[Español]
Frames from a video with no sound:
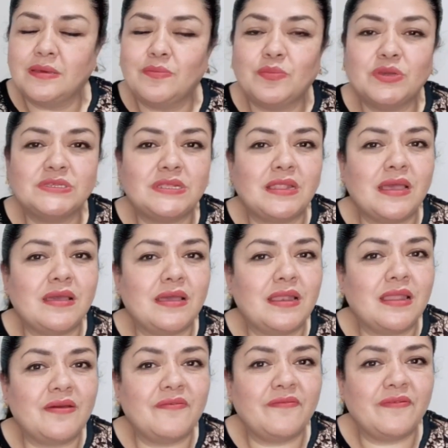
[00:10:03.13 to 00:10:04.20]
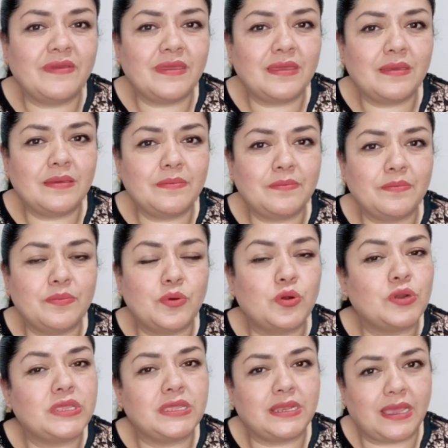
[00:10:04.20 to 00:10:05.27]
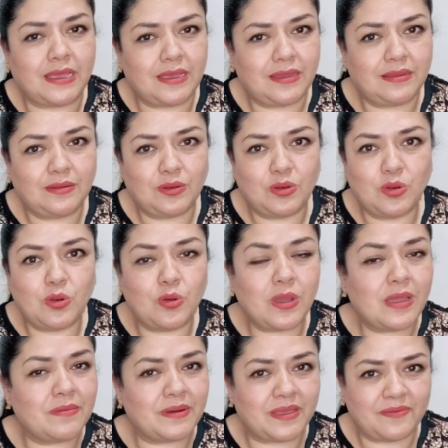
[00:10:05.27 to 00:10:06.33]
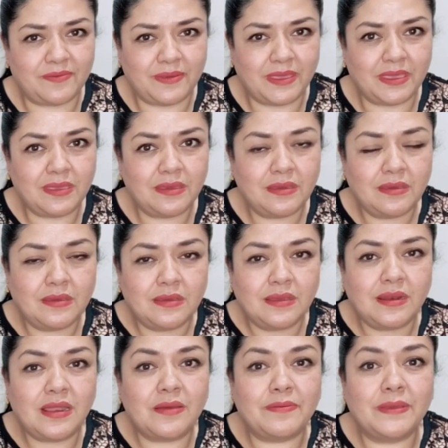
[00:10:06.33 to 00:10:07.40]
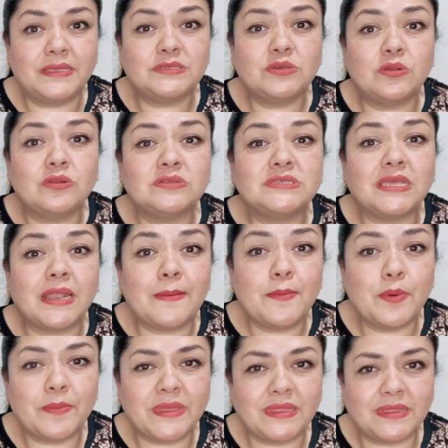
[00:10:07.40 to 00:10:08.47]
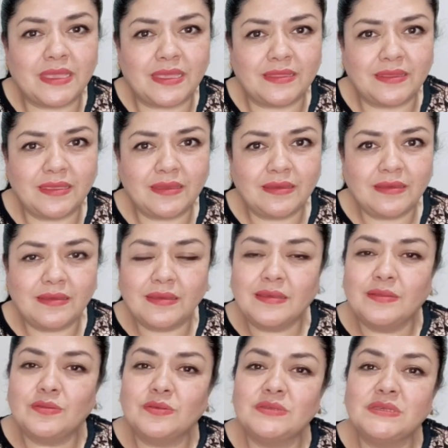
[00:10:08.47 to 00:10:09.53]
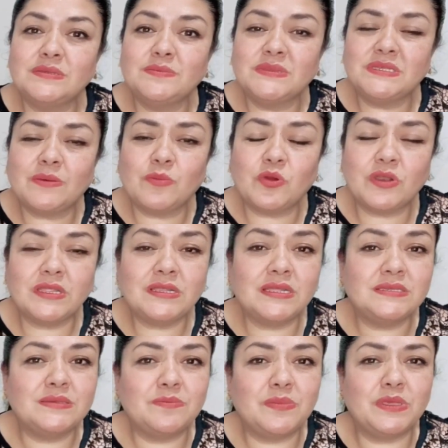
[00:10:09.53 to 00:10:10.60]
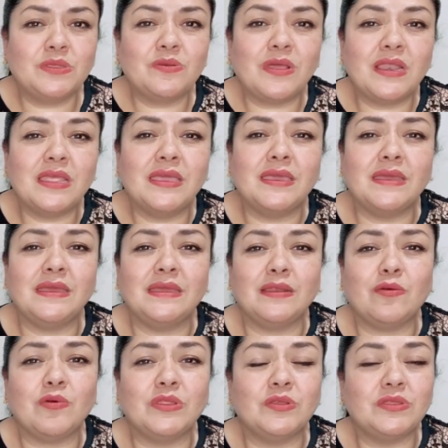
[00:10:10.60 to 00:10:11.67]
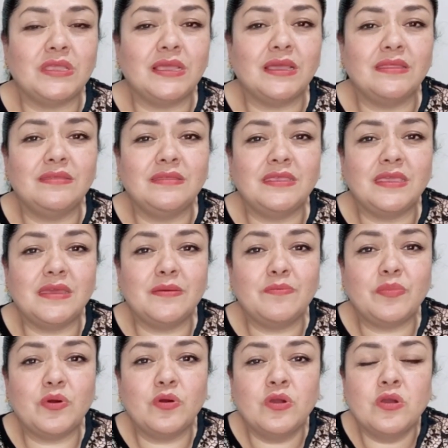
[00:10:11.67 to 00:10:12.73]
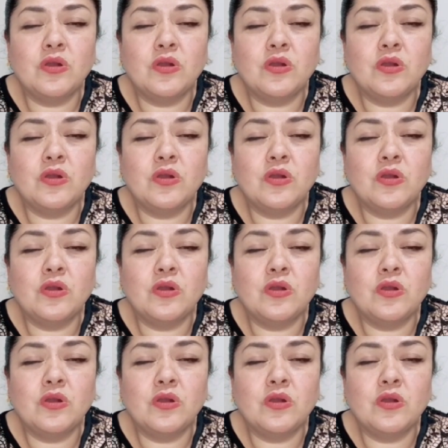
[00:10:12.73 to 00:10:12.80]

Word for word: pues la, la fe morirá, no habrá fe, la fe solo será momentánea. Entonces, mis amores, les invito a leer cuando tengan tiempo.